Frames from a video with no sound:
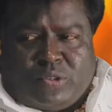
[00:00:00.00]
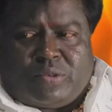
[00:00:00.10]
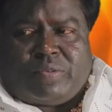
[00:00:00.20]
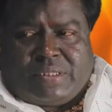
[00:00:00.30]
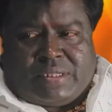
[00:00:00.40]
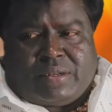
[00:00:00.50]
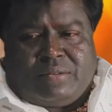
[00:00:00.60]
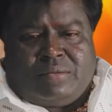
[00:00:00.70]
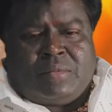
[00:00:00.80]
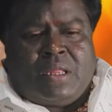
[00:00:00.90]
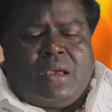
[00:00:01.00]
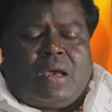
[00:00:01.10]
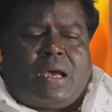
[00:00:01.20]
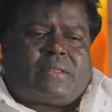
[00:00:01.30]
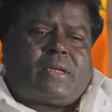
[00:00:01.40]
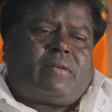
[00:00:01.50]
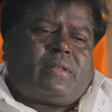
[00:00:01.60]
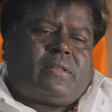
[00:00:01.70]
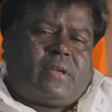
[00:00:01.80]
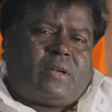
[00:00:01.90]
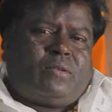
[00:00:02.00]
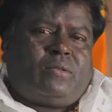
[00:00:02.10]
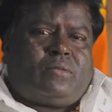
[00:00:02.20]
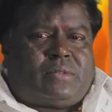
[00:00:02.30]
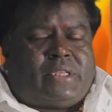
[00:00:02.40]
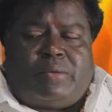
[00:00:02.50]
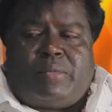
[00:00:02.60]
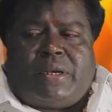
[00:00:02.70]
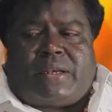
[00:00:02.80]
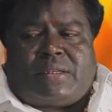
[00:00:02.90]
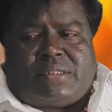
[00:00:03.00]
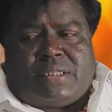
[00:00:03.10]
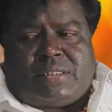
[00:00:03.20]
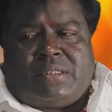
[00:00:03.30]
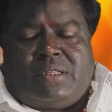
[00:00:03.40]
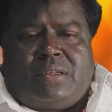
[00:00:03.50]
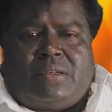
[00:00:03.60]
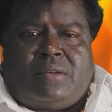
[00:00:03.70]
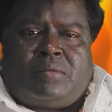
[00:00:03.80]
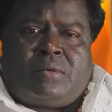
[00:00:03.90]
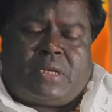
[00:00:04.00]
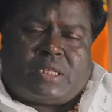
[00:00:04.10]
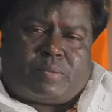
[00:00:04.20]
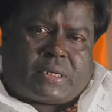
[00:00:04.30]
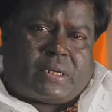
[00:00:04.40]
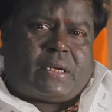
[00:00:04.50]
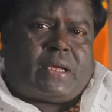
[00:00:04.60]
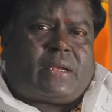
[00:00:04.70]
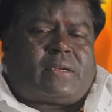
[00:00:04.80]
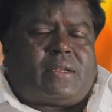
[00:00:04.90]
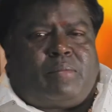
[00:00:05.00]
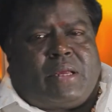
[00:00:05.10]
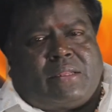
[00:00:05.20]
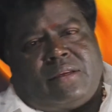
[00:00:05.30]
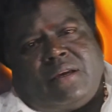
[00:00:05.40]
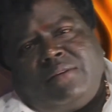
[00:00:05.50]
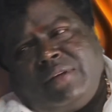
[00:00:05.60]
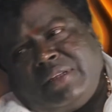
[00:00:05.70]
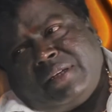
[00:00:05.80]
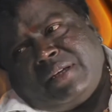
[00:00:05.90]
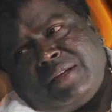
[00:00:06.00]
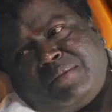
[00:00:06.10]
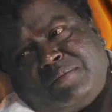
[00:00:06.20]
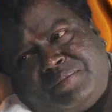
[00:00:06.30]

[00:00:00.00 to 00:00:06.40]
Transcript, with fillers: రోజులు వేశారు ఆ తర్వాత నన్ను టీం లీడర్ని చేసింది రెస్పెక్టెడ్ డైరెక్టర్ భరత్ గారు నితిన్ గారు